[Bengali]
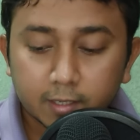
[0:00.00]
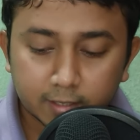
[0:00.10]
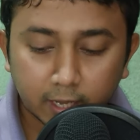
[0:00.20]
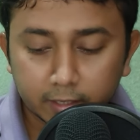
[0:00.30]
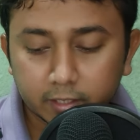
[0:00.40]

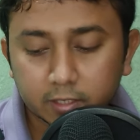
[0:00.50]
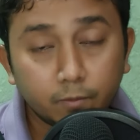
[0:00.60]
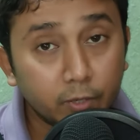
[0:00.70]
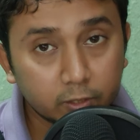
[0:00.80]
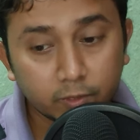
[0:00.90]
সায়েন্স
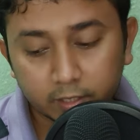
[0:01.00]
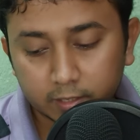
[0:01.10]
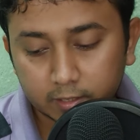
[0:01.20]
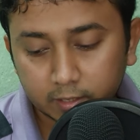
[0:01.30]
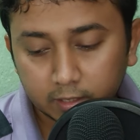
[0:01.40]

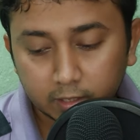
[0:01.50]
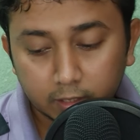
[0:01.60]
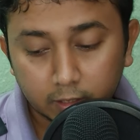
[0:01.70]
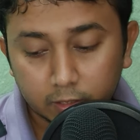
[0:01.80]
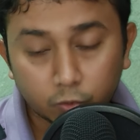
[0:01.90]
ম্যাথমেটিক্স
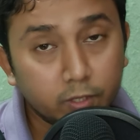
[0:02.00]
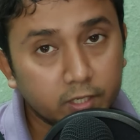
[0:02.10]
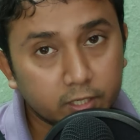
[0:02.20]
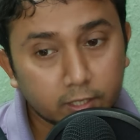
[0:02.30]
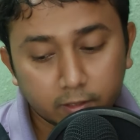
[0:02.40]

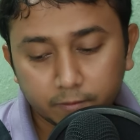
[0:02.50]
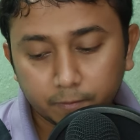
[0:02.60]
ইনস্ট্রুমেন্টেশন